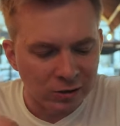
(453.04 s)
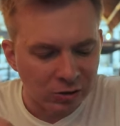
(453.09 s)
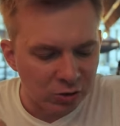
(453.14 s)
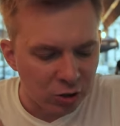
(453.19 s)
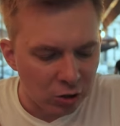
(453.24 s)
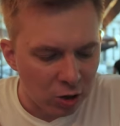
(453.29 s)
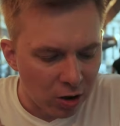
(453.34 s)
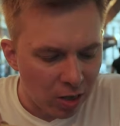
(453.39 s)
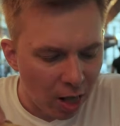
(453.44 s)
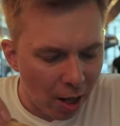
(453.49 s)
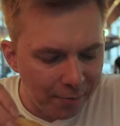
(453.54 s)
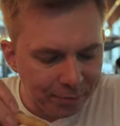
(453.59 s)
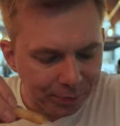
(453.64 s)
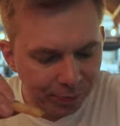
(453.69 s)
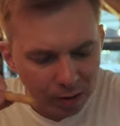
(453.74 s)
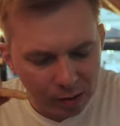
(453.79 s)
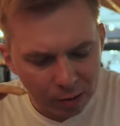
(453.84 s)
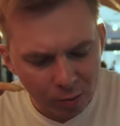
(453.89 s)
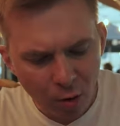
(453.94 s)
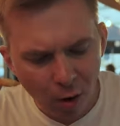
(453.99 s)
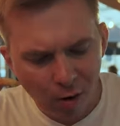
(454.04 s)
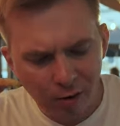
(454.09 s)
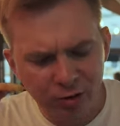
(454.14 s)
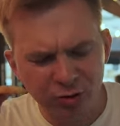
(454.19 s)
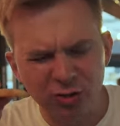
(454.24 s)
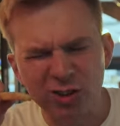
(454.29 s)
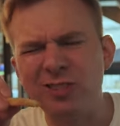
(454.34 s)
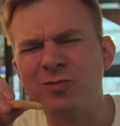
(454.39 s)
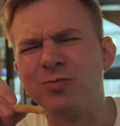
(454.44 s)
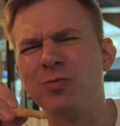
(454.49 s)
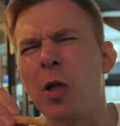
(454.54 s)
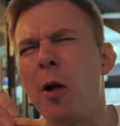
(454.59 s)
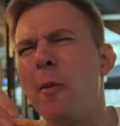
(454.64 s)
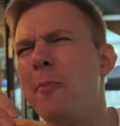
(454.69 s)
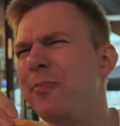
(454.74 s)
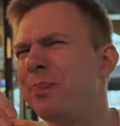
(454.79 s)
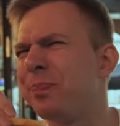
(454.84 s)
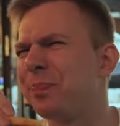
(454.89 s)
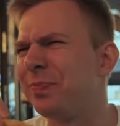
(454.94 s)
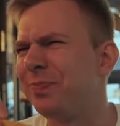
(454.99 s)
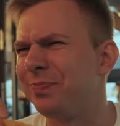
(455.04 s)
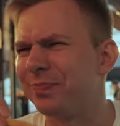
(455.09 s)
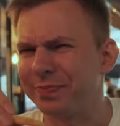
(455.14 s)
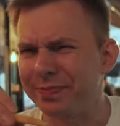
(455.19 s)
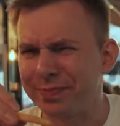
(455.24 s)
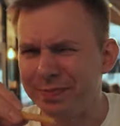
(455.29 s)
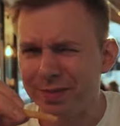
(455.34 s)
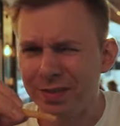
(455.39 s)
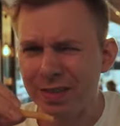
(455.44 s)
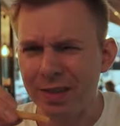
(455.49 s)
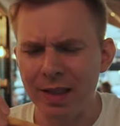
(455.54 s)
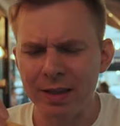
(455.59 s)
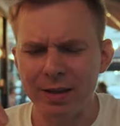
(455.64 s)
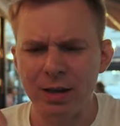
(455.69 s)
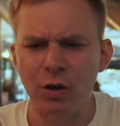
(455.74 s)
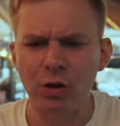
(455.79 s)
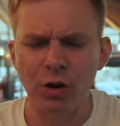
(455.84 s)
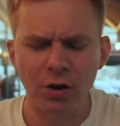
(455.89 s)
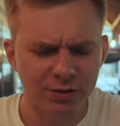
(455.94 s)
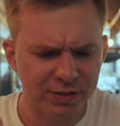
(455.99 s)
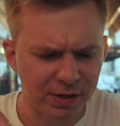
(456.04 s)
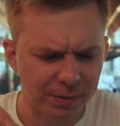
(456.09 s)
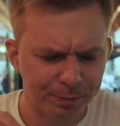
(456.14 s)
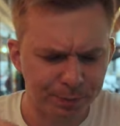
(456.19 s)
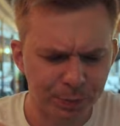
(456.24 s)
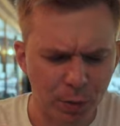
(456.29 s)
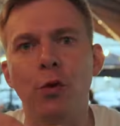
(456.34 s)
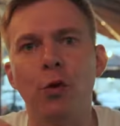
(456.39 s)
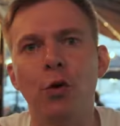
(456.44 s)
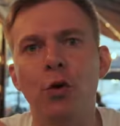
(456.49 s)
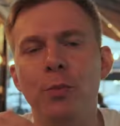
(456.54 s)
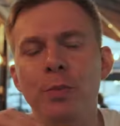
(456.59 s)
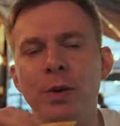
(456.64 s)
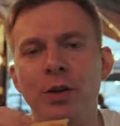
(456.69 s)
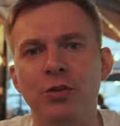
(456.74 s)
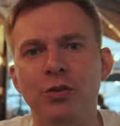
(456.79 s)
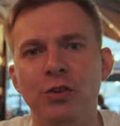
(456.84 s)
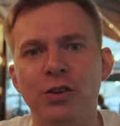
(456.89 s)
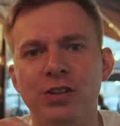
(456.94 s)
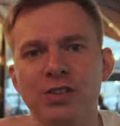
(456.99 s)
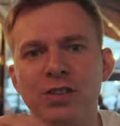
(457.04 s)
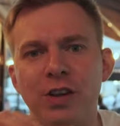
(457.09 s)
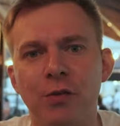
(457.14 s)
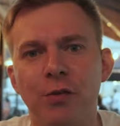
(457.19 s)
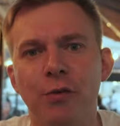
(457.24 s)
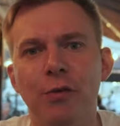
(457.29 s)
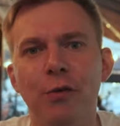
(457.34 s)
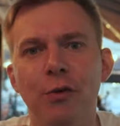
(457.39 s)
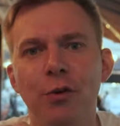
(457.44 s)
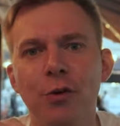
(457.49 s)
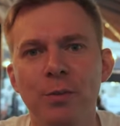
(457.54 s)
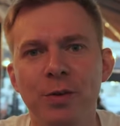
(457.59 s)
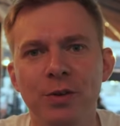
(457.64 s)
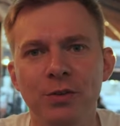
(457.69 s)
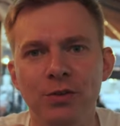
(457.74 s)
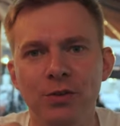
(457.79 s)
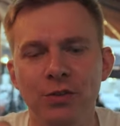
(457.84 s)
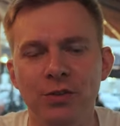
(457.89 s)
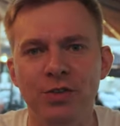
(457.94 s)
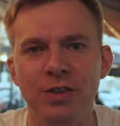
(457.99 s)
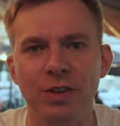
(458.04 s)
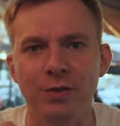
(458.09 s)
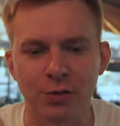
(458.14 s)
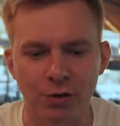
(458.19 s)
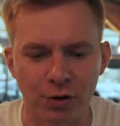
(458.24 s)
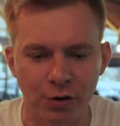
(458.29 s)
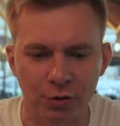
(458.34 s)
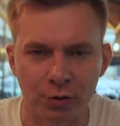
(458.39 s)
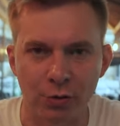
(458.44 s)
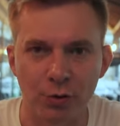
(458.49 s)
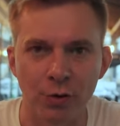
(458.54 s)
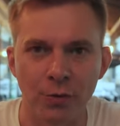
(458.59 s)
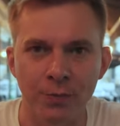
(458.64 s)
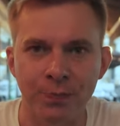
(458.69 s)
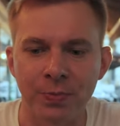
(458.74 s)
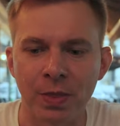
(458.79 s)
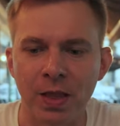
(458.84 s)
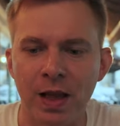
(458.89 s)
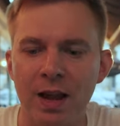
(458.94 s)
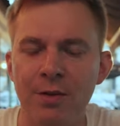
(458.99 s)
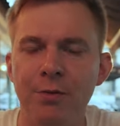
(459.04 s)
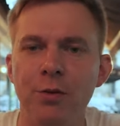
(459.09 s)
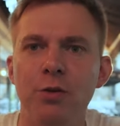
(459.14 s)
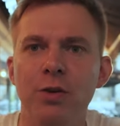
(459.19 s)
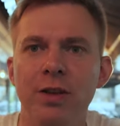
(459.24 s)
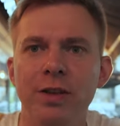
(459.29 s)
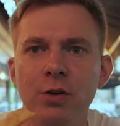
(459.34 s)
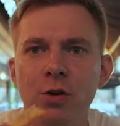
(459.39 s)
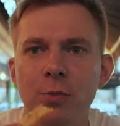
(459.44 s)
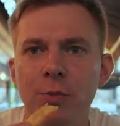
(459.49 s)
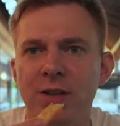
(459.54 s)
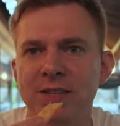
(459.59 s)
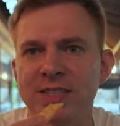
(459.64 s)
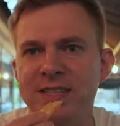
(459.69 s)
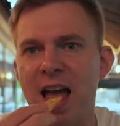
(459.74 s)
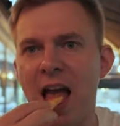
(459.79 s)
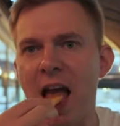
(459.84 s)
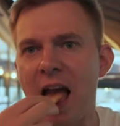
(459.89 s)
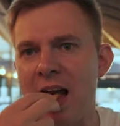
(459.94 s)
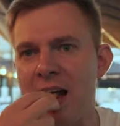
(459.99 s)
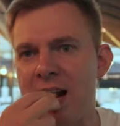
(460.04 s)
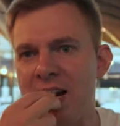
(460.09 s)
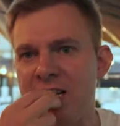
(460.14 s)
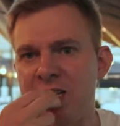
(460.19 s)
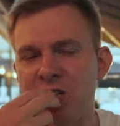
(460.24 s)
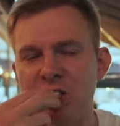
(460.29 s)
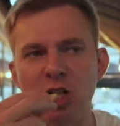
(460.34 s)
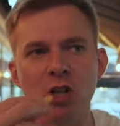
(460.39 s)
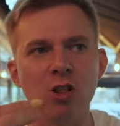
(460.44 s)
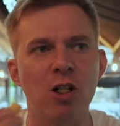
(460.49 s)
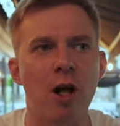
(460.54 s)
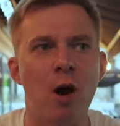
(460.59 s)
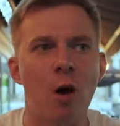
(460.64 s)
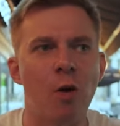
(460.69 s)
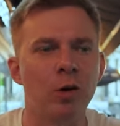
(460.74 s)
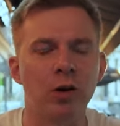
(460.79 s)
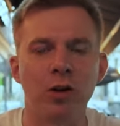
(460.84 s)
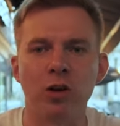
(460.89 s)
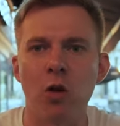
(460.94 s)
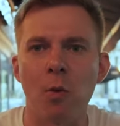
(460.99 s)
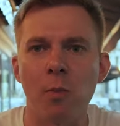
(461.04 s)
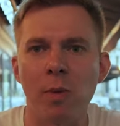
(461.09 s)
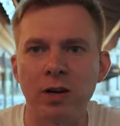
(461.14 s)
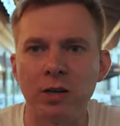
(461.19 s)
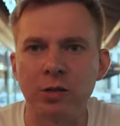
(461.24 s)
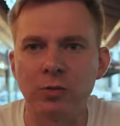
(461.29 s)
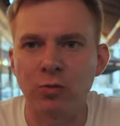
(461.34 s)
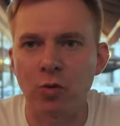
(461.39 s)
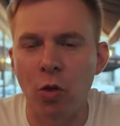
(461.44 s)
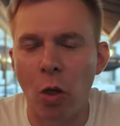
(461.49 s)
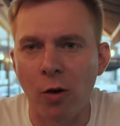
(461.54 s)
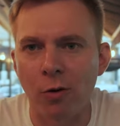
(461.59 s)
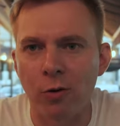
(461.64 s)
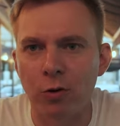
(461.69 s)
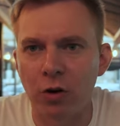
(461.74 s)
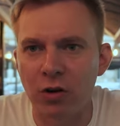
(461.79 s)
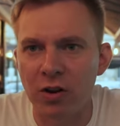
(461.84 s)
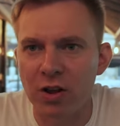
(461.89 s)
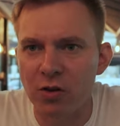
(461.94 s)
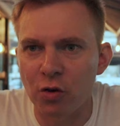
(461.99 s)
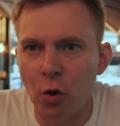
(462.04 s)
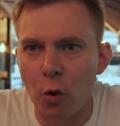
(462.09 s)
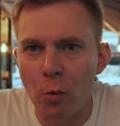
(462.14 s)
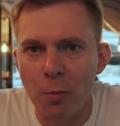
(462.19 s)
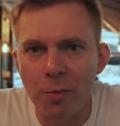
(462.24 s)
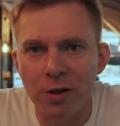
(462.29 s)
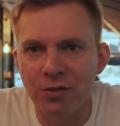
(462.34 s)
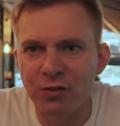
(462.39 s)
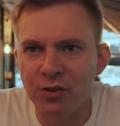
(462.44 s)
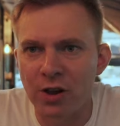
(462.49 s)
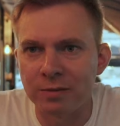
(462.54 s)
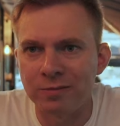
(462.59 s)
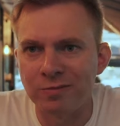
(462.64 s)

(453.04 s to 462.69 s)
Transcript: Solone. Jeszcze... Mm takie gorące, full mięsiste, full mięsiste w środku, ale w ogóle nie krupiące. W ogóle, oni mają, one nie są chrupiące.